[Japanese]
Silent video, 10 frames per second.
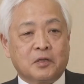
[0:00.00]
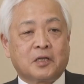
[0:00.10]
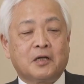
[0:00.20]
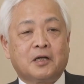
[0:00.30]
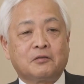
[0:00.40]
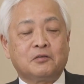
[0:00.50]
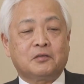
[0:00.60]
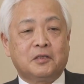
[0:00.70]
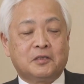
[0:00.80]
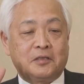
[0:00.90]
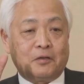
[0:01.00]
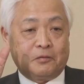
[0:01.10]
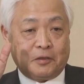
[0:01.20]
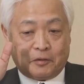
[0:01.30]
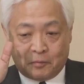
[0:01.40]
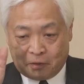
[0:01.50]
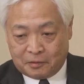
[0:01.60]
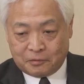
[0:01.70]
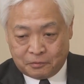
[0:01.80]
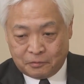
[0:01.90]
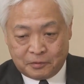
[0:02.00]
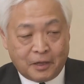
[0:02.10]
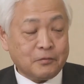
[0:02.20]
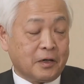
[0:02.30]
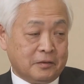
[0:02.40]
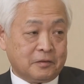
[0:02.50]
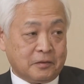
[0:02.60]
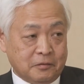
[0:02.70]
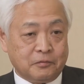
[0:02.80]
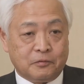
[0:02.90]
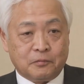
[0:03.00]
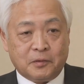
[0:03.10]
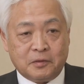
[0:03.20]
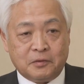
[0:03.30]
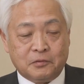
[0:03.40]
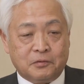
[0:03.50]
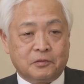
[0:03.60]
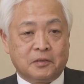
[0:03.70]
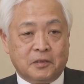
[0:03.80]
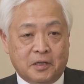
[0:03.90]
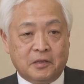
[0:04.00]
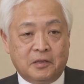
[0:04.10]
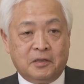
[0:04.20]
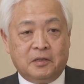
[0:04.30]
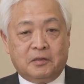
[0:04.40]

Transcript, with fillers: まあ結果として1年後にだけど全くそうなるわけですけど、ノルマンに上陸してね。